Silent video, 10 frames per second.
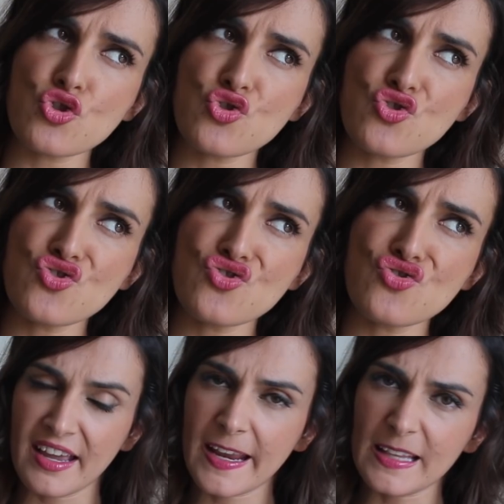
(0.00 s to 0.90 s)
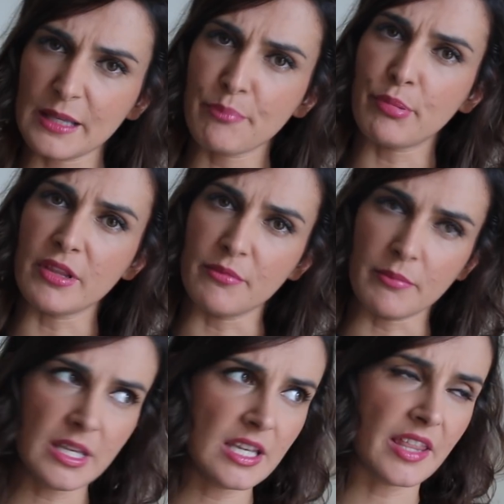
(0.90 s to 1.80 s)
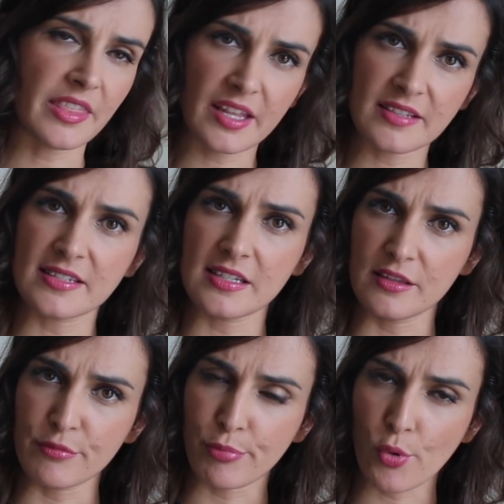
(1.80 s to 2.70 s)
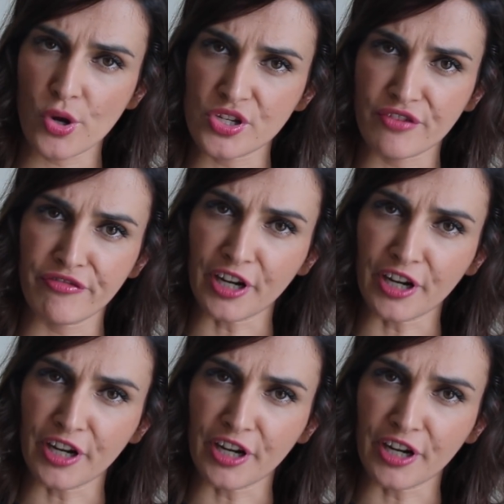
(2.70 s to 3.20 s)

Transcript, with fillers: E aquela epidemia de antes e depois que